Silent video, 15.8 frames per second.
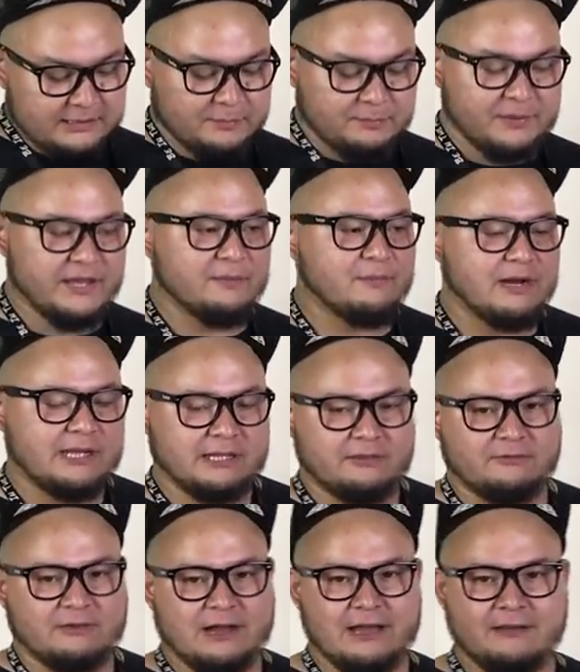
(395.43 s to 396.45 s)
Теперь мы
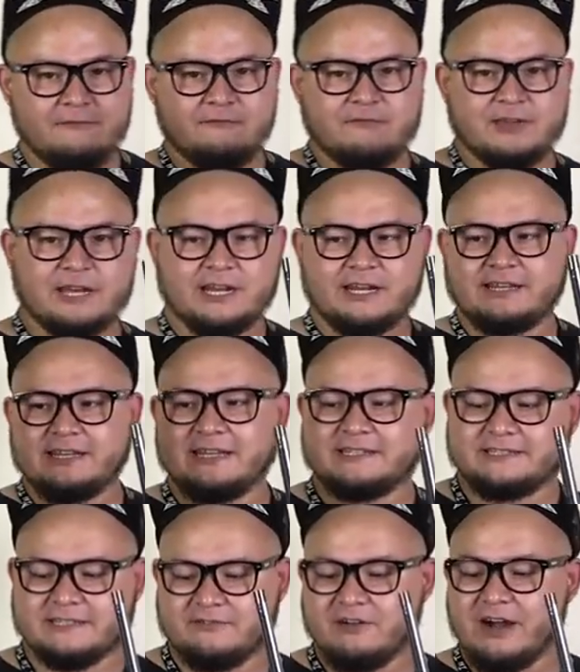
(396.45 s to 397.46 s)
одеваем верхнее
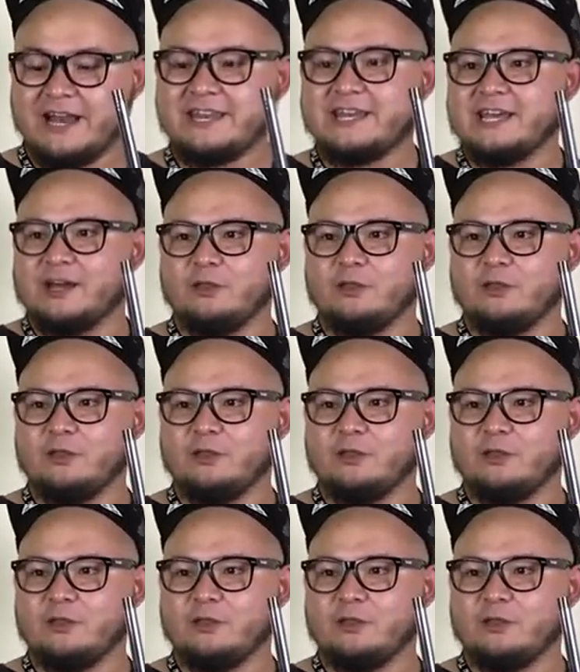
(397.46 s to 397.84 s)
основание,